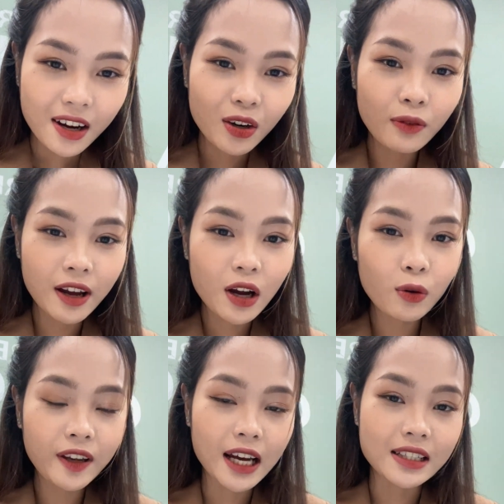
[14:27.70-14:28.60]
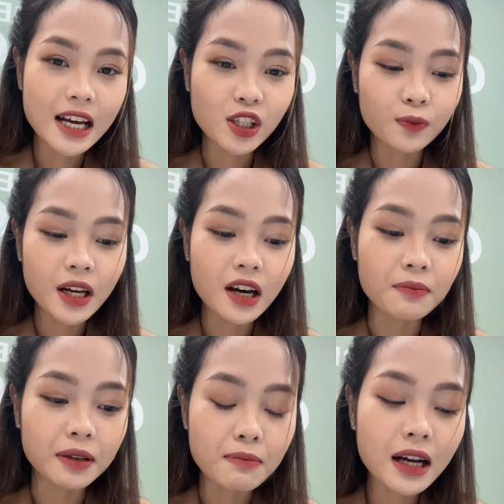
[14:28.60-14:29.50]
Còn đối với các quý vị khán giả chúng ta ở
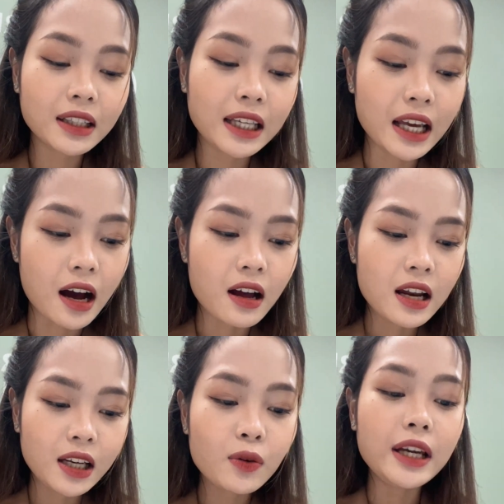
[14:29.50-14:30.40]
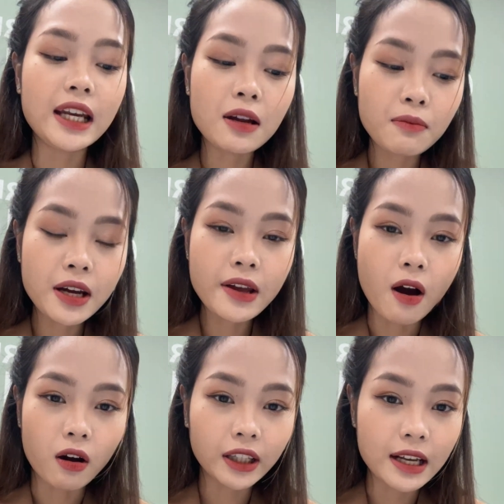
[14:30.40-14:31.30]
miền Bắc thì à, lưu ý là mưa
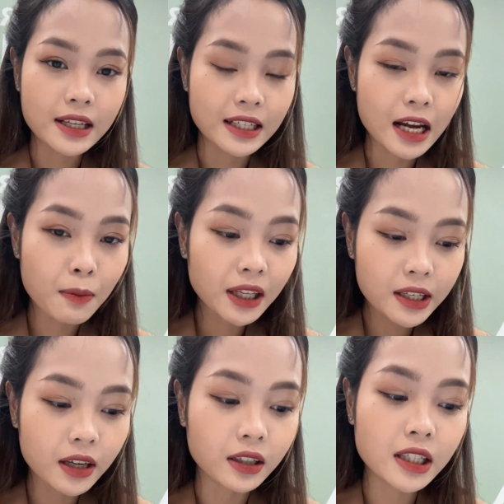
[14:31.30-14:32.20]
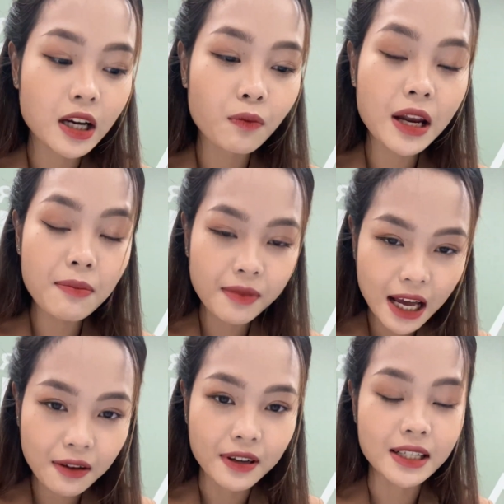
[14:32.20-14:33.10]
nhỏ có thể xảy ra bất chợt trong đêm
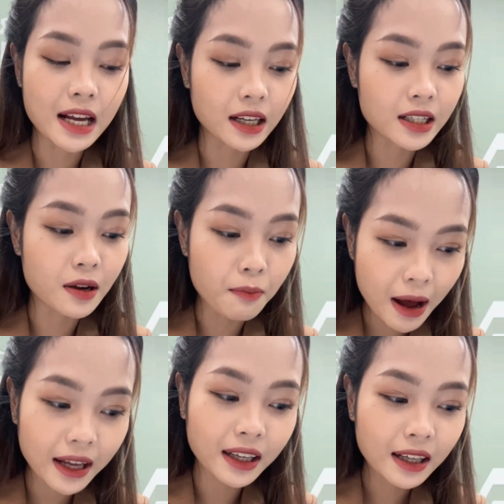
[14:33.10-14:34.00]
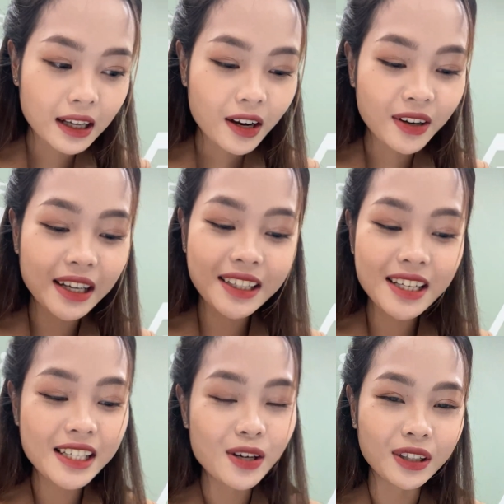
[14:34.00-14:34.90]
nay và sáng sớm mai. Còn đến
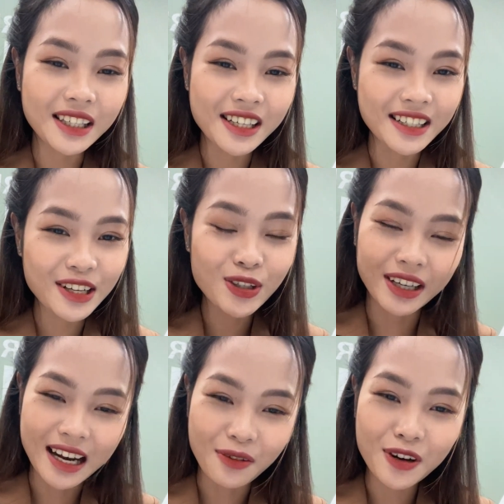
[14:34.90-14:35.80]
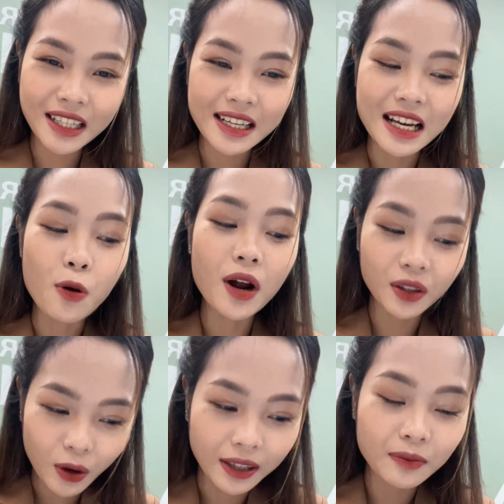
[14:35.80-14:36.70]
trưa chiều thì trời sẽ chuyển nắng và tạnh giáo
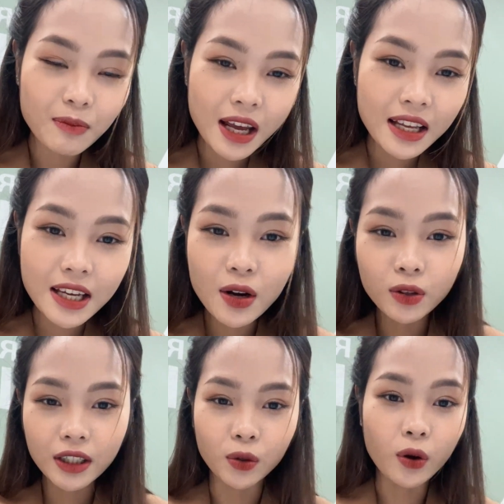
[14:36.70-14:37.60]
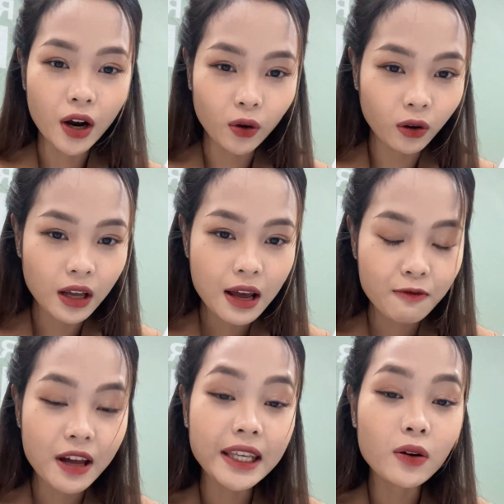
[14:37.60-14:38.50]
hoàn toàn. Nhiệt độ tại thủ đô Hà Nội
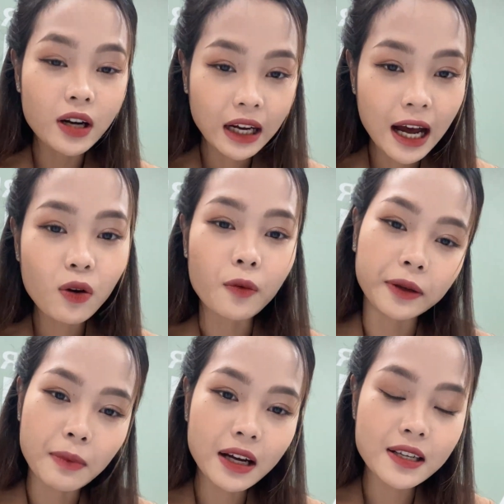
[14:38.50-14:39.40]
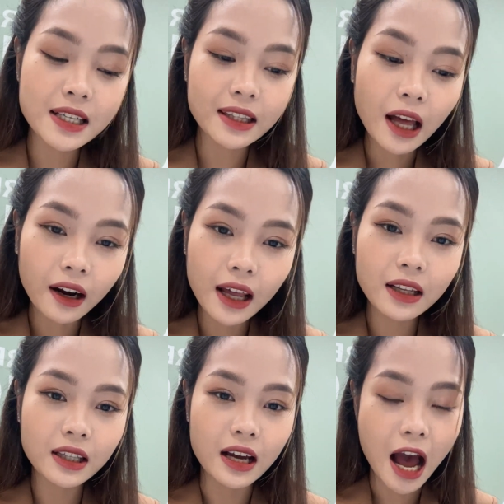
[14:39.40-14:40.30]
và nhiều nơi khác của miền Bắc sẽ tăng
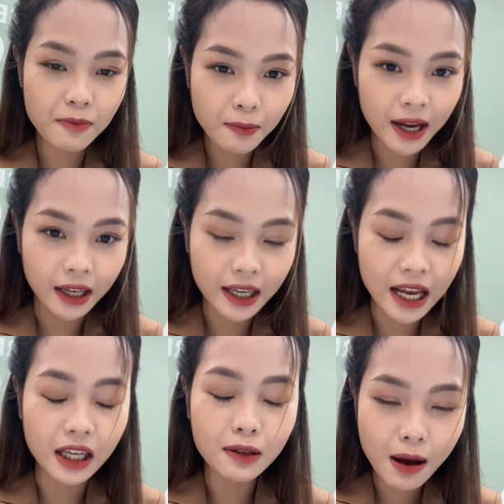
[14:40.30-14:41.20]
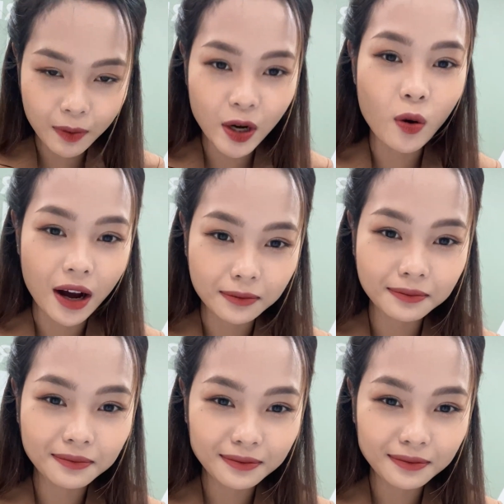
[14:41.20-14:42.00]
lên từ 27 đến 30 độ ạ.